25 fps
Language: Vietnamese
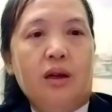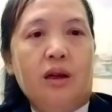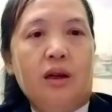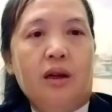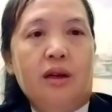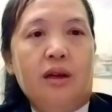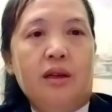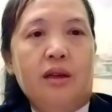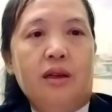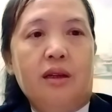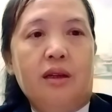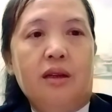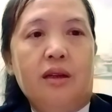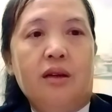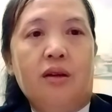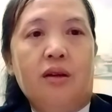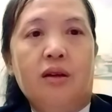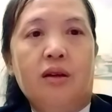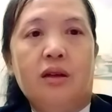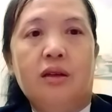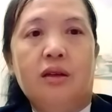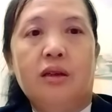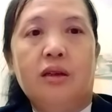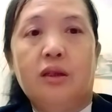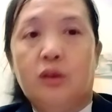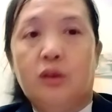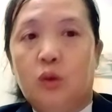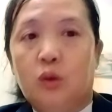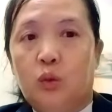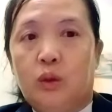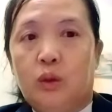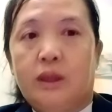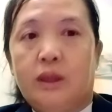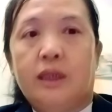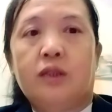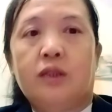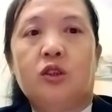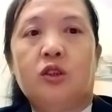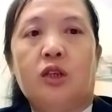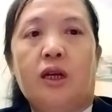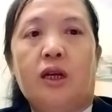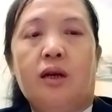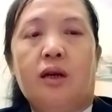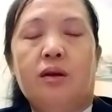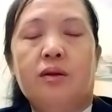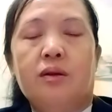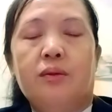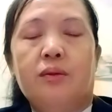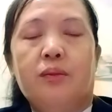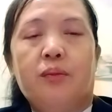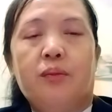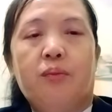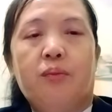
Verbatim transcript: à này nó nửa tụ chỉ chéo